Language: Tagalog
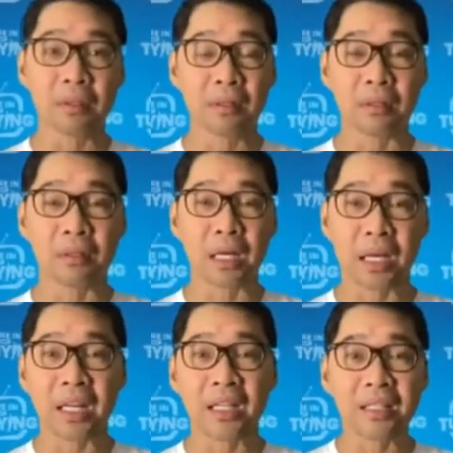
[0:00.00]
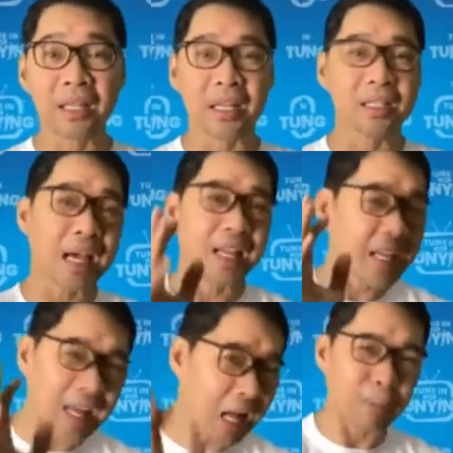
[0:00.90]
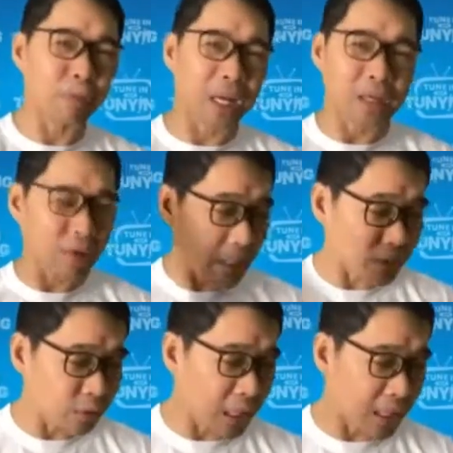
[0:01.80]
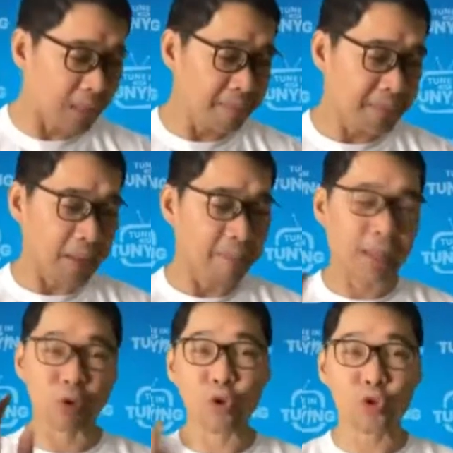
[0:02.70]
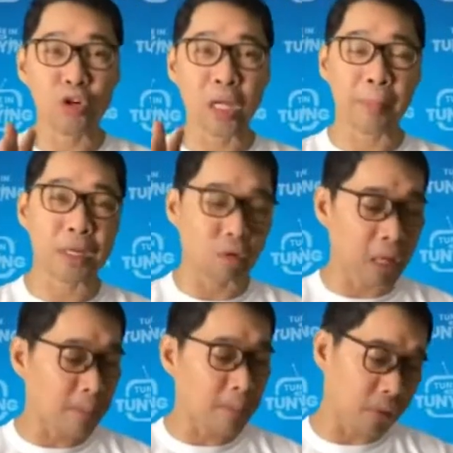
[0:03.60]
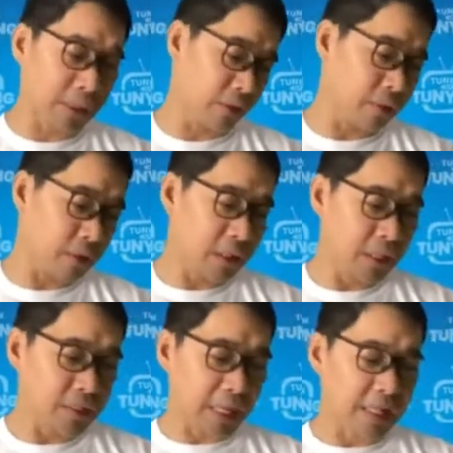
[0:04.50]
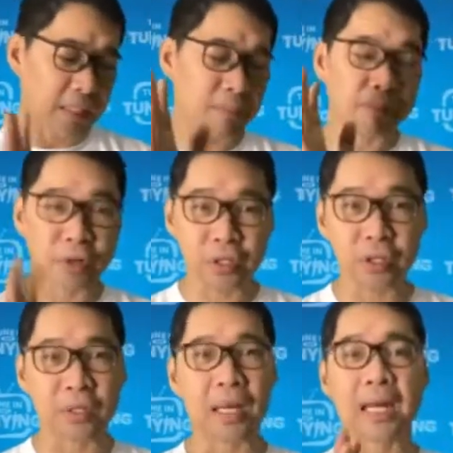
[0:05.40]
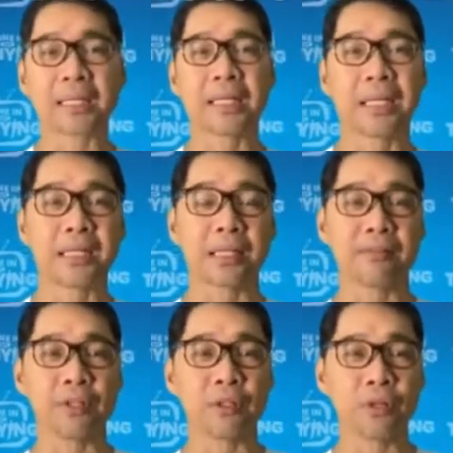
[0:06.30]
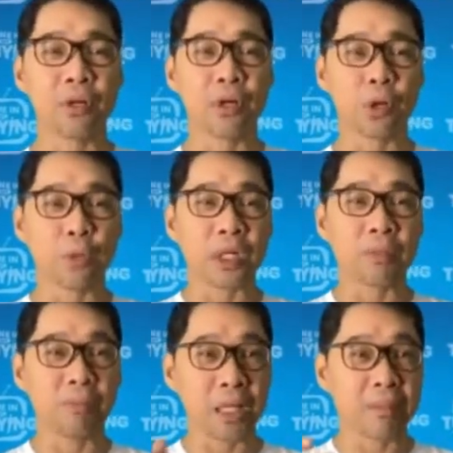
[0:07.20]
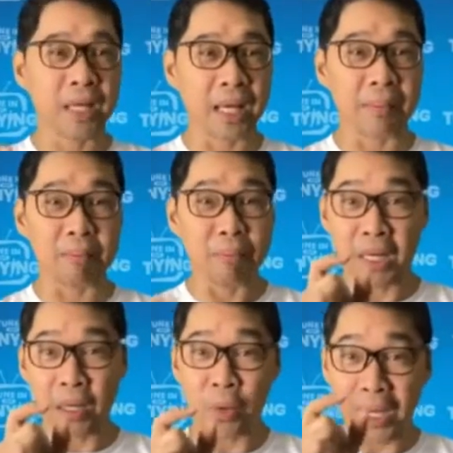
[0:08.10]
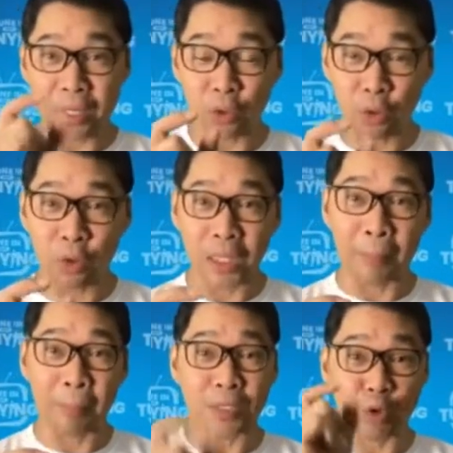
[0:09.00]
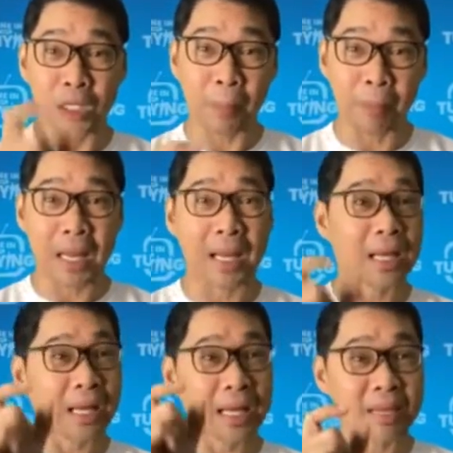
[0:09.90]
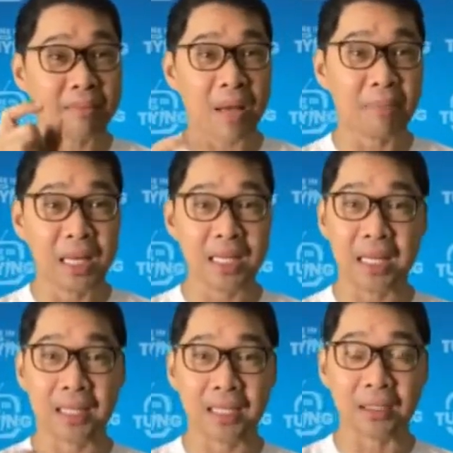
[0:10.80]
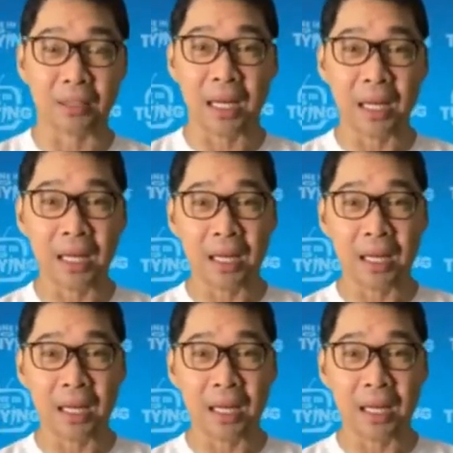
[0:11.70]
Oh, eh, eh dahil nag-aapura kayo, eto na. Pasusulyapin ko lang po kayo sa isang portion ng ating interview with BBM. Bil- Huwag kayong kukura pa, sulyap lang ha, kasi mabilisan lang to ha.